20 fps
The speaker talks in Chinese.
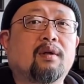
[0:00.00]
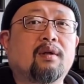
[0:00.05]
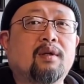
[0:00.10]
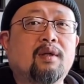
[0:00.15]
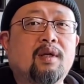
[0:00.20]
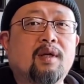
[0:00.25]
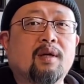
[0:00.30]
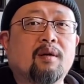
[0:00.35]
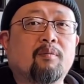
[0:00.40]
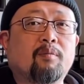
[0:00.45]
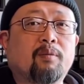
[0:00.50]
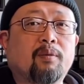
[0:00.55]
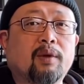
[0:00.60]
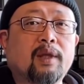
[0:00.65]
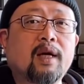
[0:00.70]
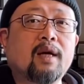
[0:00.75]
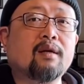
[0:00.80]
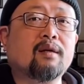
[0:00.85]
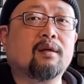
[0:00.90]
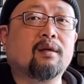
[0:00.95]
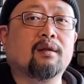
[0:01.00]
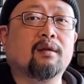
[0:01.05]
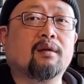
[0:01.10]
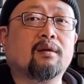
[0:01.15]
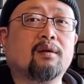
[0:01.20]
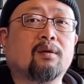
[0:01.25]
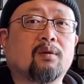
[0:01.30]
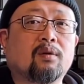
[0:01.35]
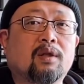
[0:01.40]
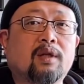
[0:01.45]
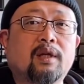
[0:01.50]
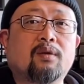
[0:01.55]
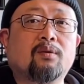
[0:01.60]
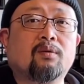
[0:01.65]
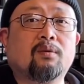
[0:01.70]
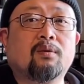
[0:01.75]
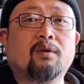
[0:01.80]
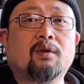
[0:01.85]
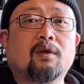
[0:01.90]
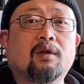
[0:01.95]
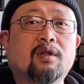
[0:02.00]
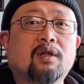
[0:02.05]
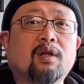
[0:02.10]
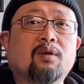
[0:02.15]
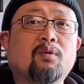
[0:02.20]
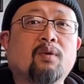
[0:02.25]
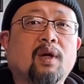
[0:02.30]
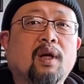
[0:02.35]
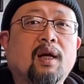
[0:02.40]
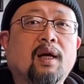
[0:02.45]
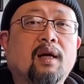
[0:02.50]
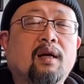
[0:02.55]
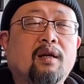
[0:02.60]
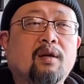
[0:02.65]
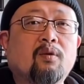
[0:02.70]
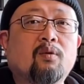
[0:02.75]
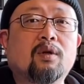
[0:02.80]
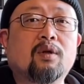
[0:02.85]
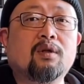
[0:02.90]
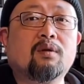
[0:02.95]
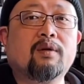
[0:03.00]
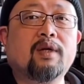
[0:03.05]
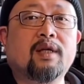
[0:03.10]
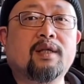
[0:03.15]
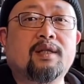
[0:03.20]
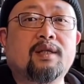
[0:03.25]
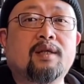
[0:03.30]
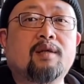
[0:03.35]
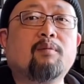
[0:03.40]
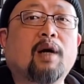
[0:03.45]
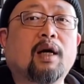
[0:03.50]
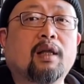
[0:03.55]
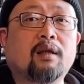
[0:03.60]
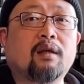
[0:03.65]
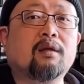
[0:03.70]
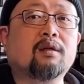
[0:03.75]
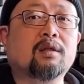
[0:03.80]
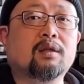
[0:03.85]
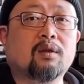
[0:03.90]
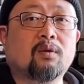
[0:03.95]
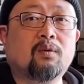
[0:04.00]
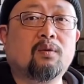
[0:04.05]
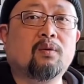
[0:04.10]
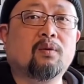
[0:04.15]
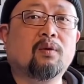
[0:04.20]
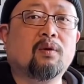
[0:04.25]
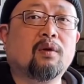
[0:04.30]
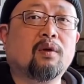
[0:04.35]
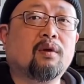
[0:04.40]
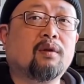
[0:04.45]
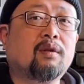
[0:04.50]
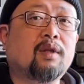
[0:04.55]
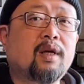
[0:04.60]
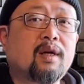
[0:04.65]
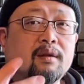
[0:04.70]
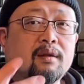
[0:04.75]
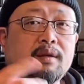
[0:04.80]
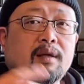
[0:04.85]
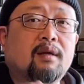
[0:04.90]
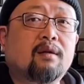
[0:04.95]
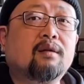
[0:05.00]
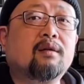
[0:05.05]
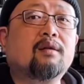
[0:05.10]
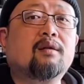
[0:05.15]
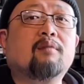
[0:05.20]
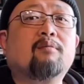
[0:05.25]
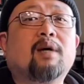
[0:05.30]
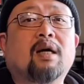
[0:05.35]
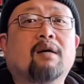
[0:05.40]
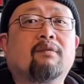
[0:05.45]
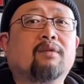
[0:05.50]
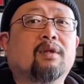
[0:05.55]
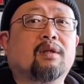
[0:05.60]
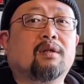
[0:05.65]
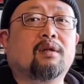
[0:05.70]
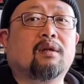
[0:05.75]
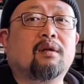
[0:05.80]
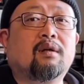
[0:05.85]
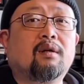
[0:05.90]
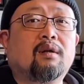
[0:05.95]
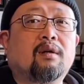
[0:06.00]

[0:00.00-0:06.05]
也不太可能有这种像原来灵活就业起码的一个收入，那个才是真正麻烦的事儿。